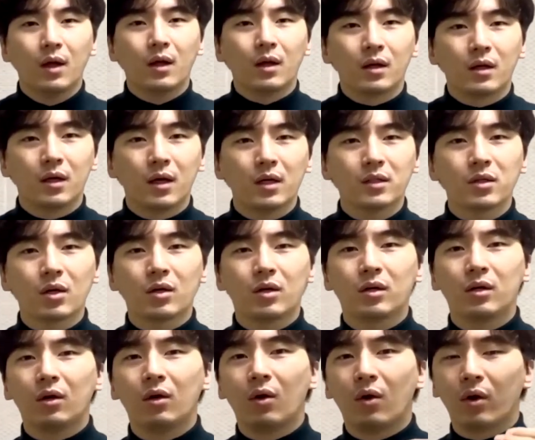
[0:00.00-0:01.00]
그래서
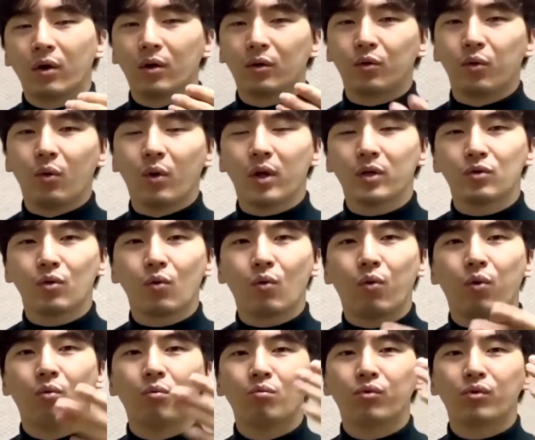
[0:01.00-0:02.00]
그런 거를 통해서
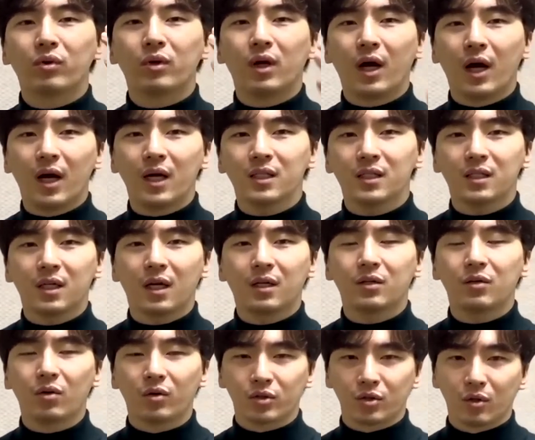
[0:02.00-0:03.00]
공부를
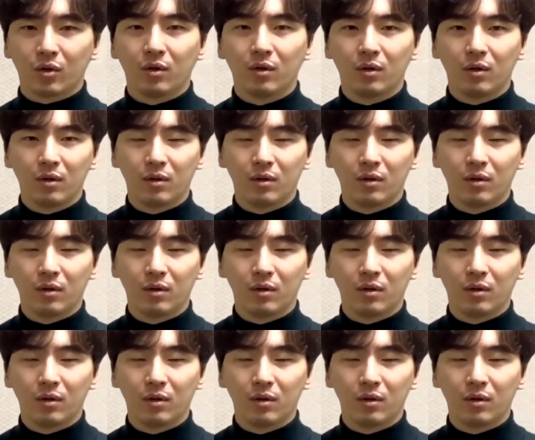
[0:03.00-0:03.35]
하시라는 거죠.